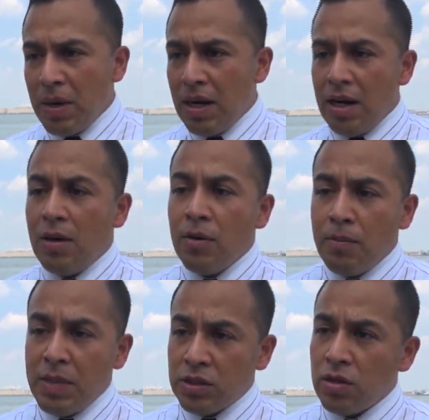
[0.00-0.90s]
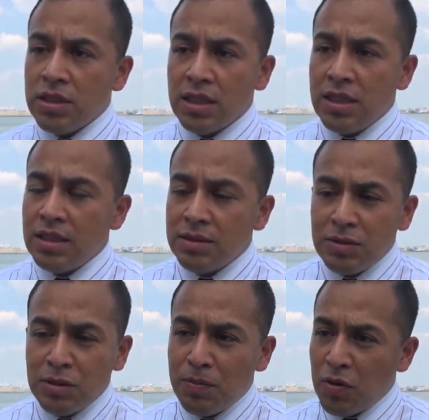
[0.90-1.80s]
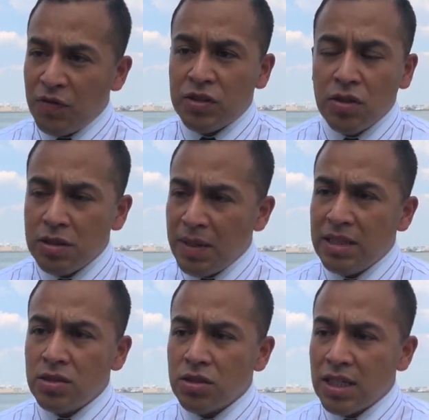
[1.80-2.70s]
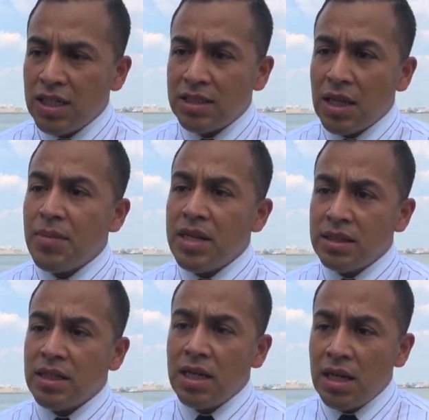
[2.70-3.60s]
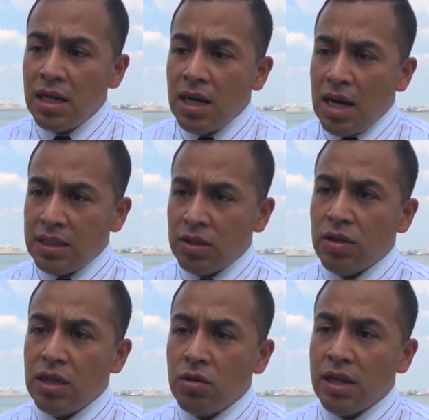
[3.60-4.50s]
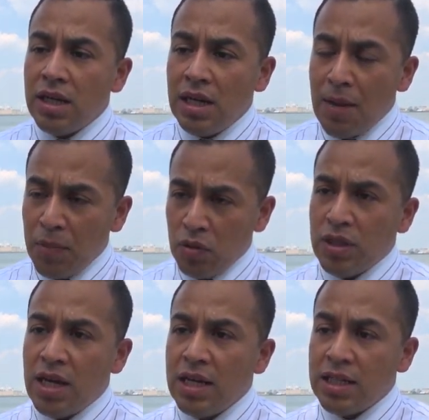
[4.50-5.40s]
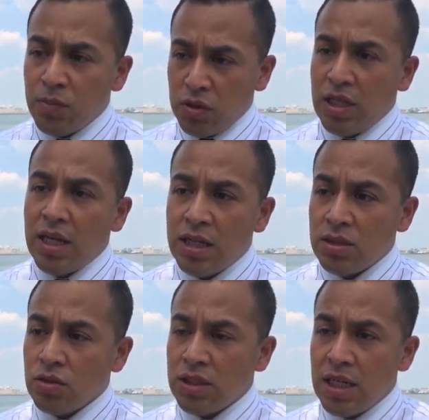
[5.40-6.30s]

a personas que, profesores, maestros, que también están asegurando que la prioridad es proteger los